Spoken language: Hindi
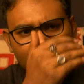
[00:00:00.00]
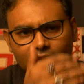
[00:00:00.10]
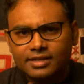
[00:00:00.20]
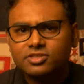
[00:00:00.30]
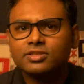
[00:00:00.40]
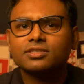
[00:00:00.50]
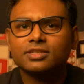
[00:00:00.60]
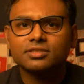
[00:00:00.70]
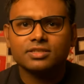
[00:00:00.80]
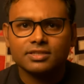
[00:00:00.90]
लार्ज
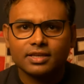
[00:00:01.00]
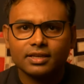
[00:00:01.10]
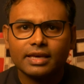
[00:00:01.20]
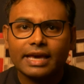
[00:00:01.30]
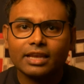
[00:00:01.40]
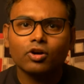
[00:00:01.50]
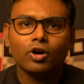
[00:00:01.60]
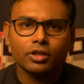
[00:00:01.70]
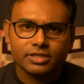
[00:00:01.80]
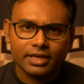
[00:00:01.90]
सेक्शन चीज़ें
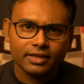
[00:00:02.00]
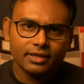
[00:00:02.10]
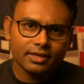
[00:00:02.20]
अल्कोहल्स हैं